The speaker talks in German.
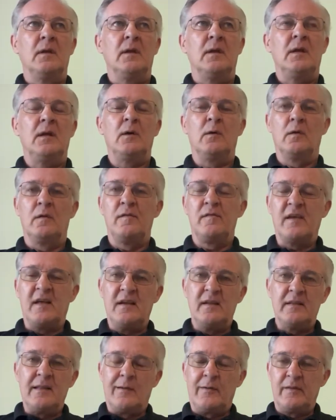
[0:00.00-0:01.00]
in
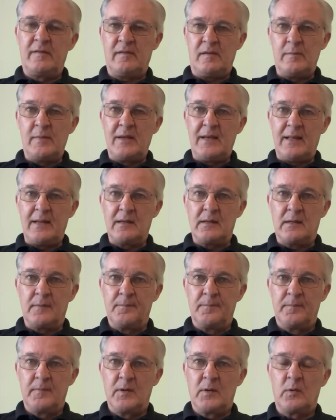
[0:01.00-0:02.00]
Konzernen dauert es immer länger
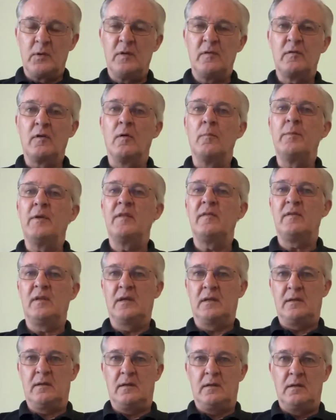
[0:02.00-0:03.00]
und ist
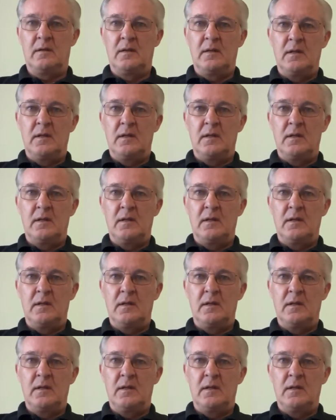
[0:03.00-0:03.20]
komplizierter.